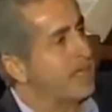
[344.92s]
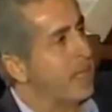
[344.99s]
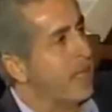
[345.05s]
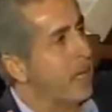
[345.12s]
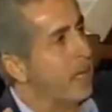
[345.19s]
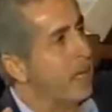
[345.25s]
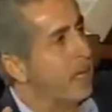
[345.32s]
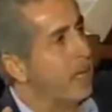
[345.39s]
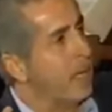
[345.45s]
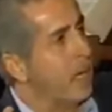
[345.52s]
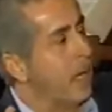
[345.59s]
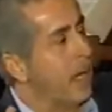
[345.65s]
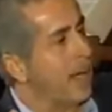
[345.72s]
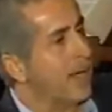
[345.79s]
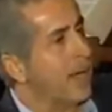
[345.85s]
mesela
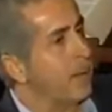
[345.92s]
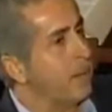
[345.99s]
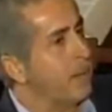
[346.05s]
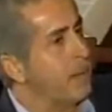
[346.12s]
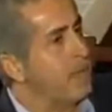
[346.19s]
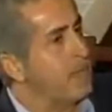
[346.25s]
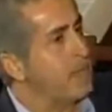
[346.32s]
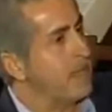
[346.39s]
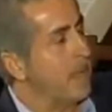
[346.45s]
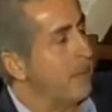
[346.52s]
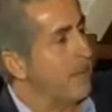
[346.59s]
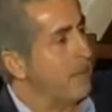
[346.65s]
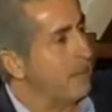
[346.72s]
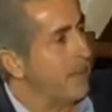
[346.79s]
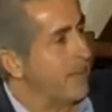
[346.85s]
Arap
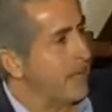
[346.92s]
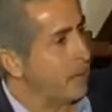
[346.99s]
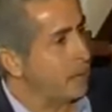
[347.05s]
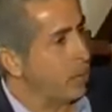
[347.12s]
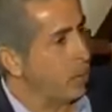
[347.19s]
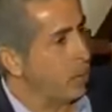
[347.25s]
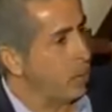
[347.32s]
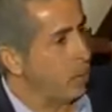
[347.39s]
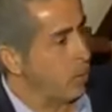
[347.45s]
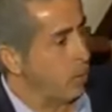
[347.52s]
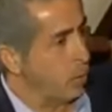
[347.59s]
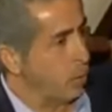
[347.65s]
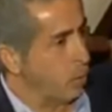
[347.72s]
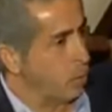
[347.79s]
İslam İmparatorluğu